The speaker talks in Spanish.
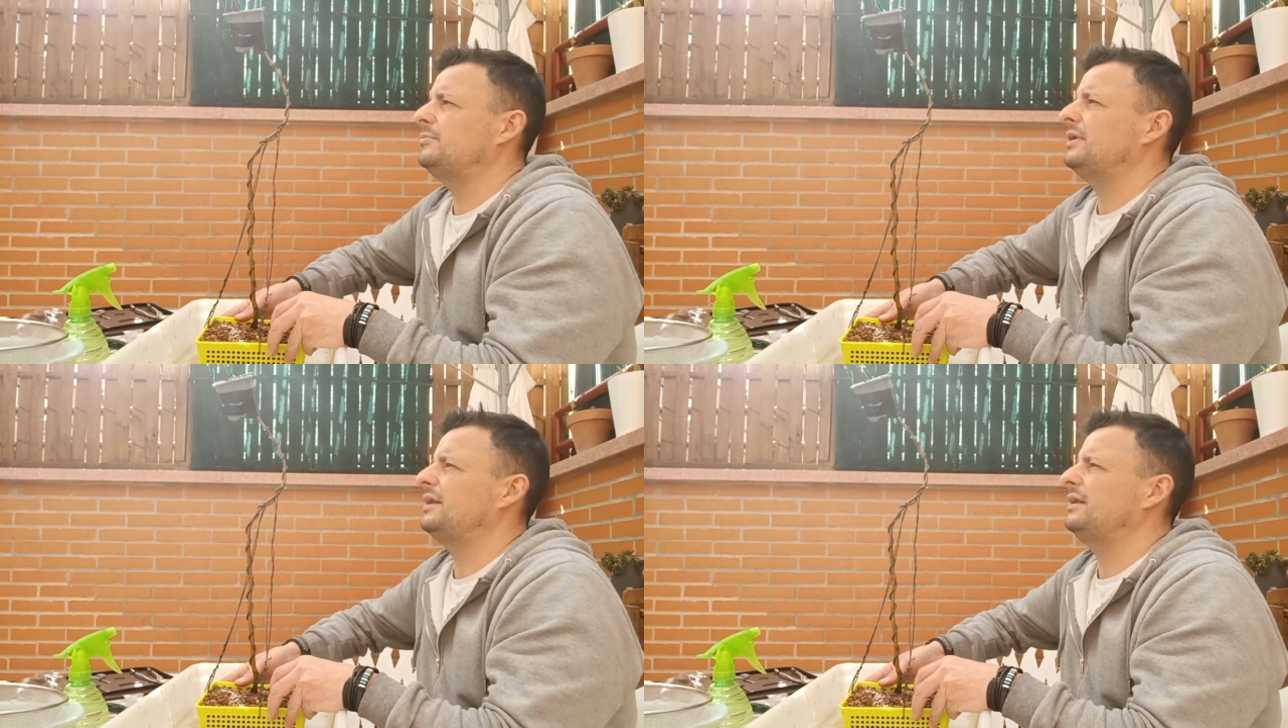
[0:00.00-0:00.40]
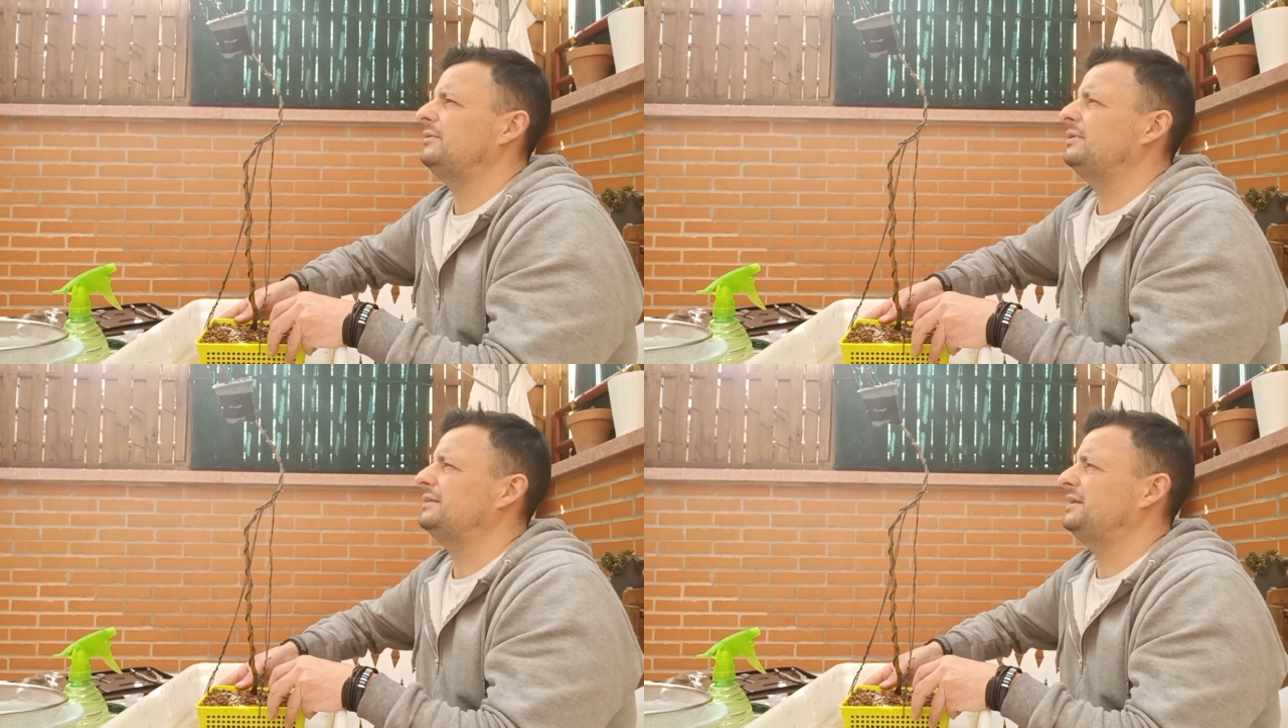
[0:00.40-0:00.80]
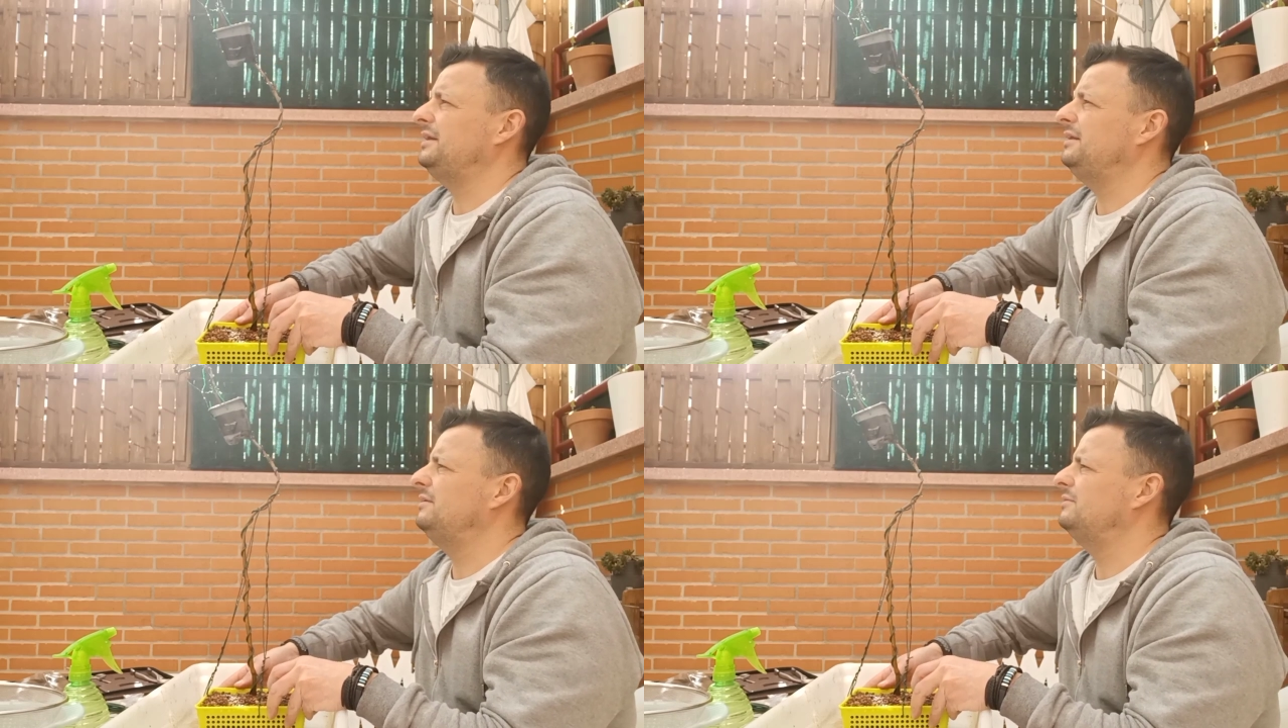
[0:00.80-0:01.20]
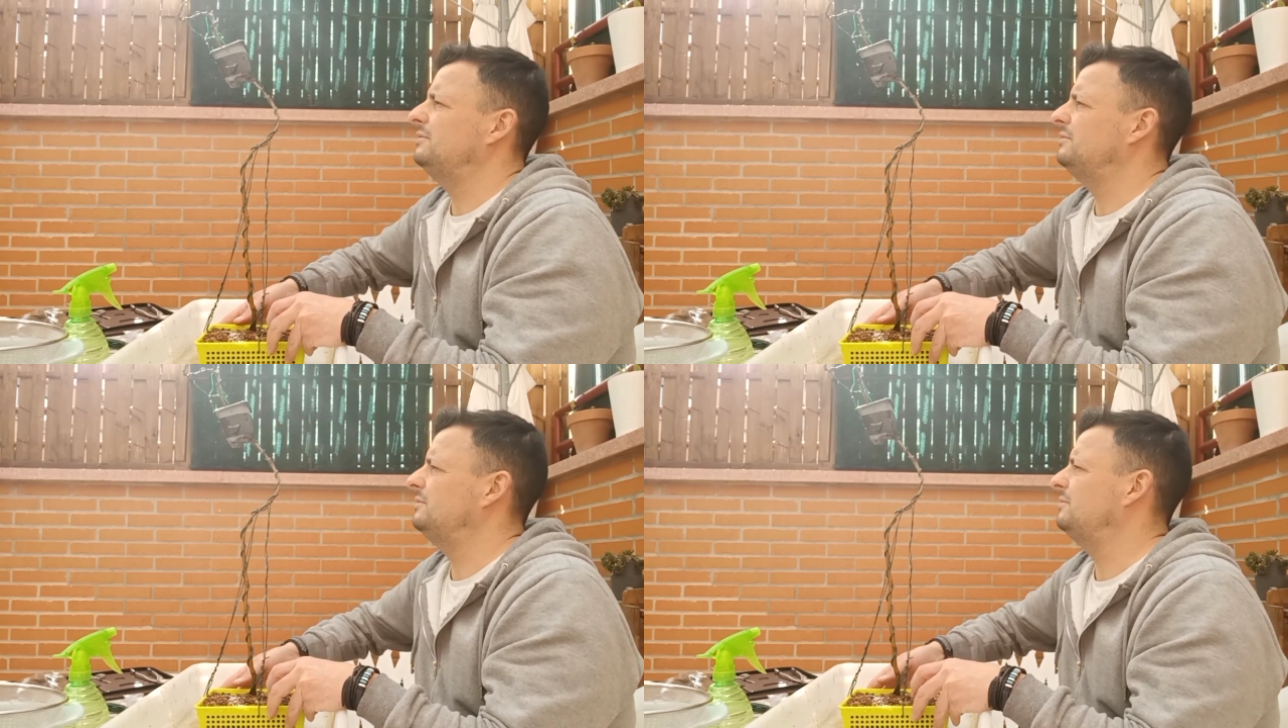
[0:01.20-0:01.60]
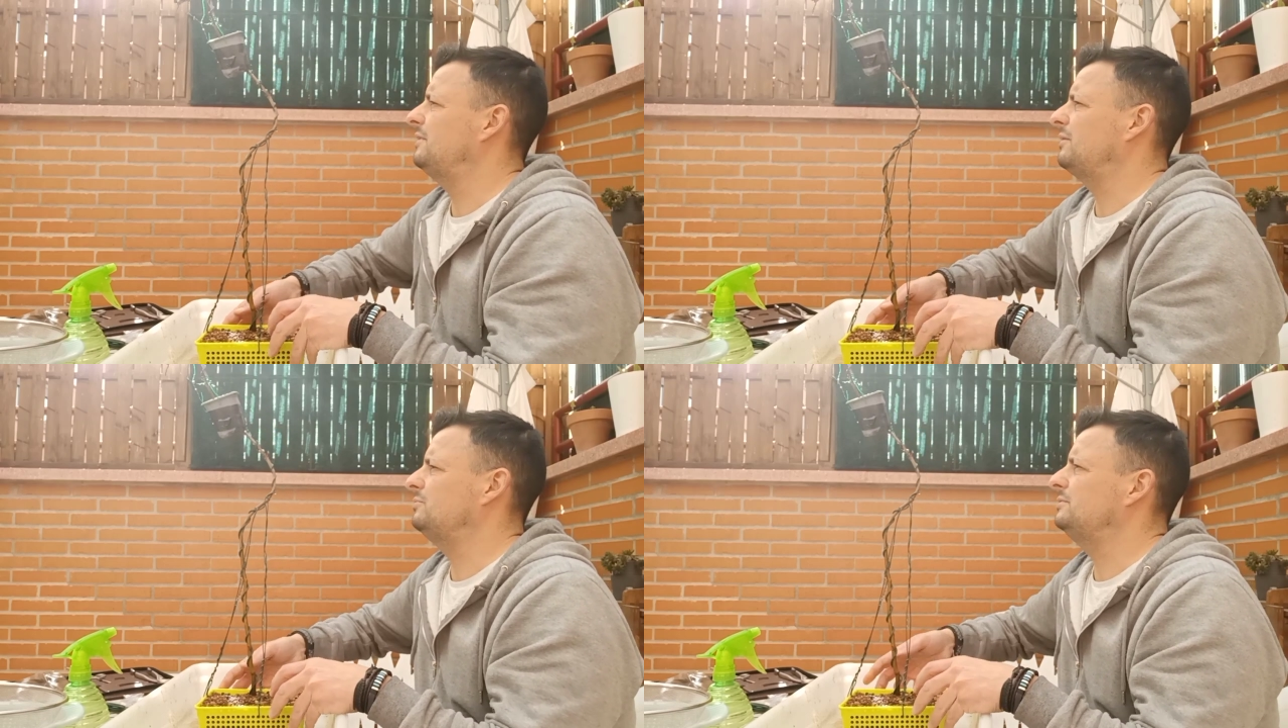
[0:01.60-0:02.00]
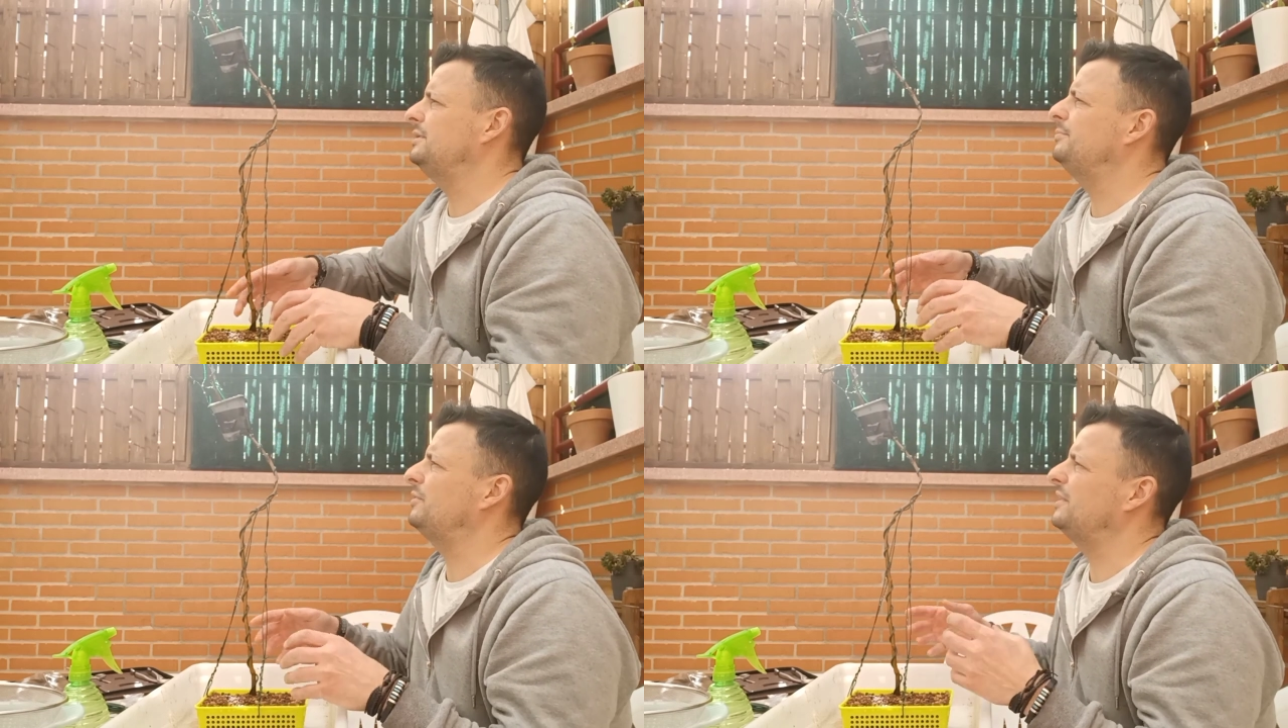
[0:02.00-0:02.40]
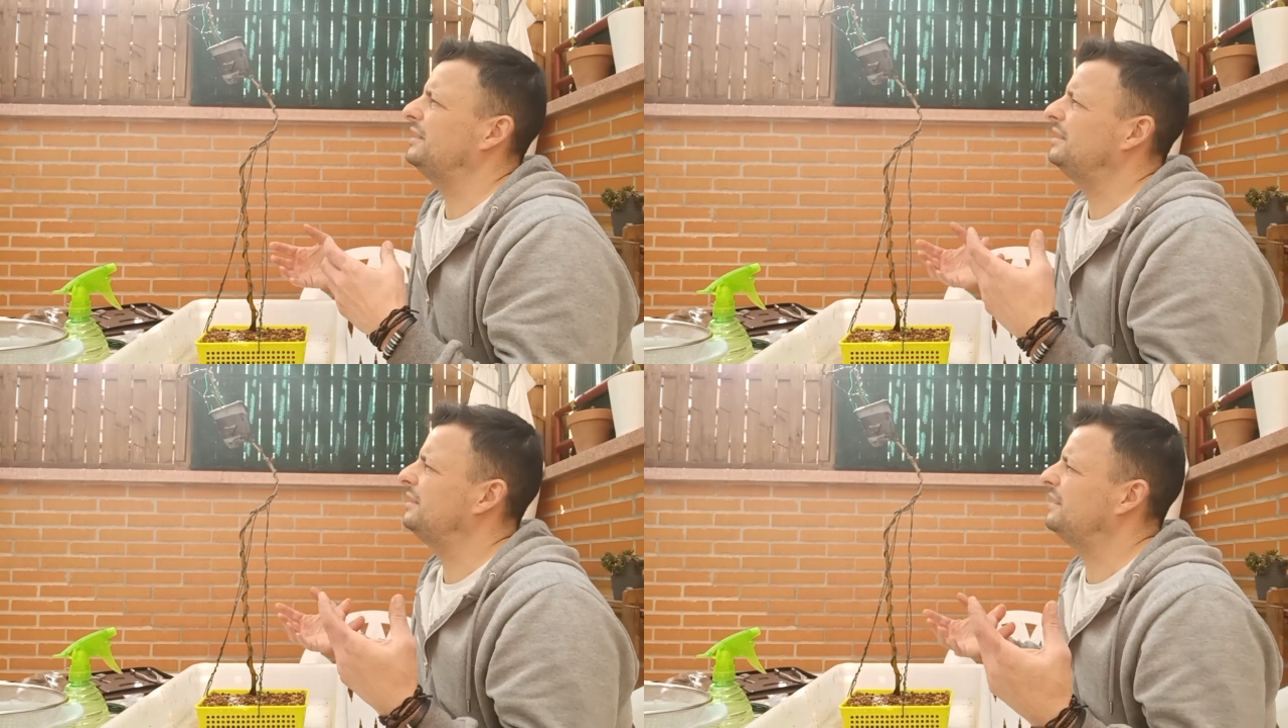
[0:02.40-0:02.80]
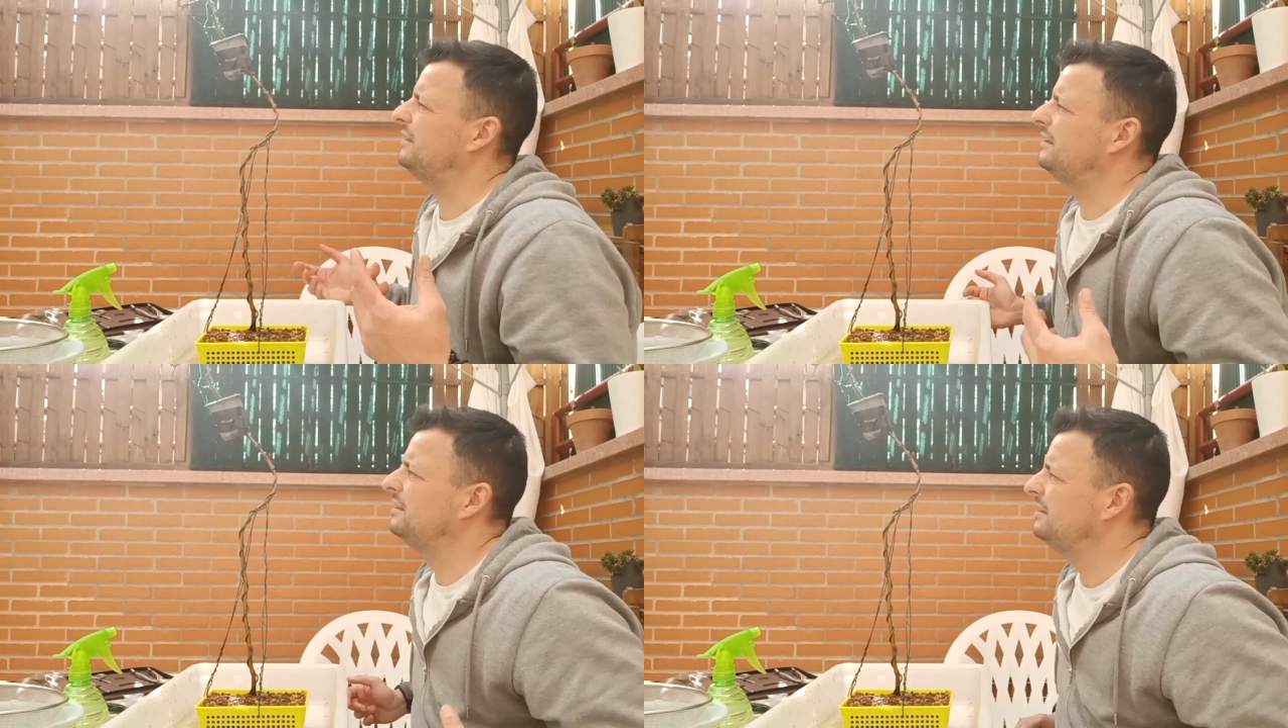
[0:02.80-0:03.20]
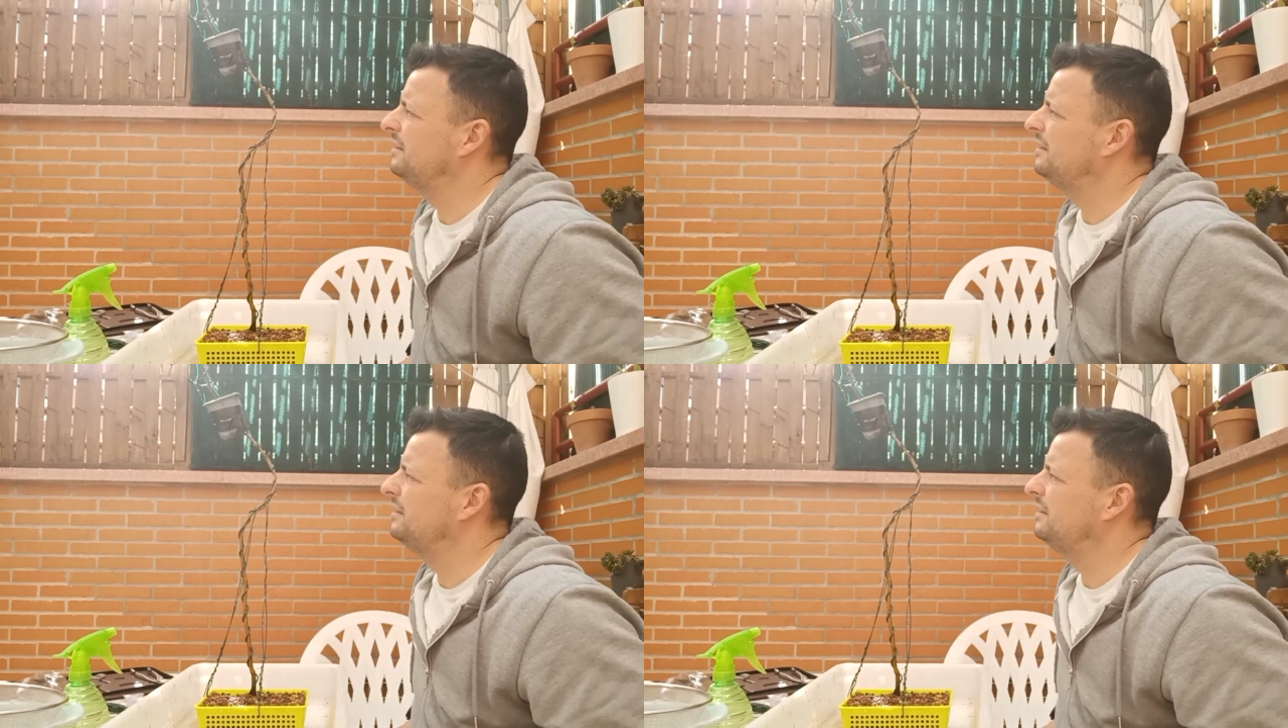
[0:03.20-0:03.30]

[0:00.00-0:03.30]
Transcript: que ponerle un atril o algún tipo de,